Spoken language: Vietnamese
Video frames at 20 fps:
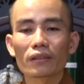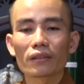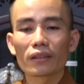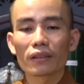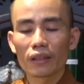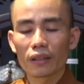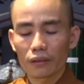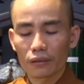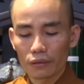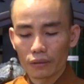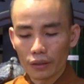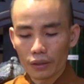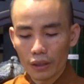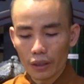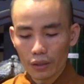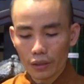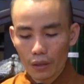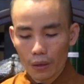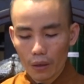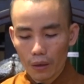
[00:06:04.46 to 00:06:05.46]
Cho nên nó
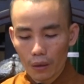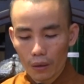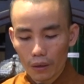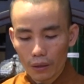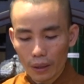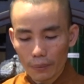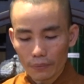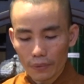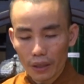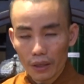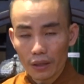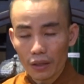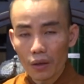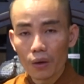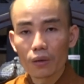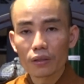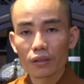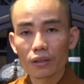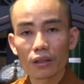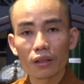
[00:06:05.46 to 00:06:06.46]
khiến cho họ cảm thấy
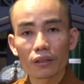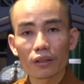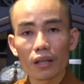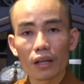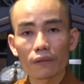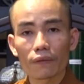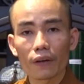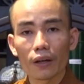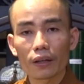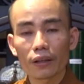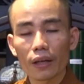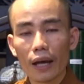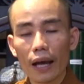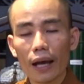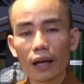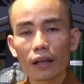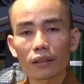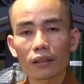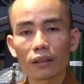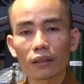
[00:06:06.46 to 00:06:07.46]
lo sợ và phải
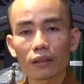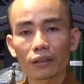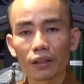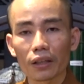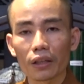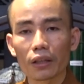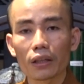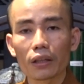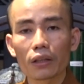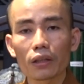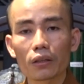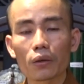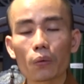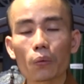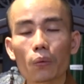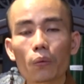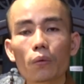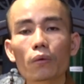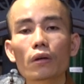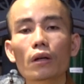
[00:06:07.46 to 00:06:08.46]
ăn, nghỉ,
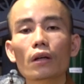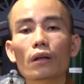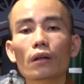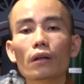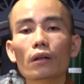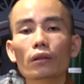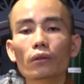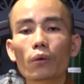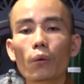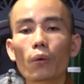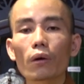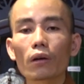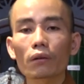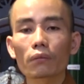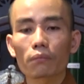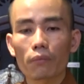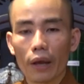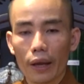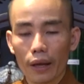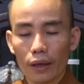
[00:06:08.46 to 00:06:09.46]
ngủ, thuốc,
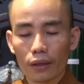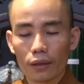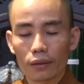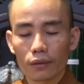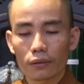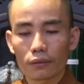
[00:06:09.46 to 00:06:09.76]
men,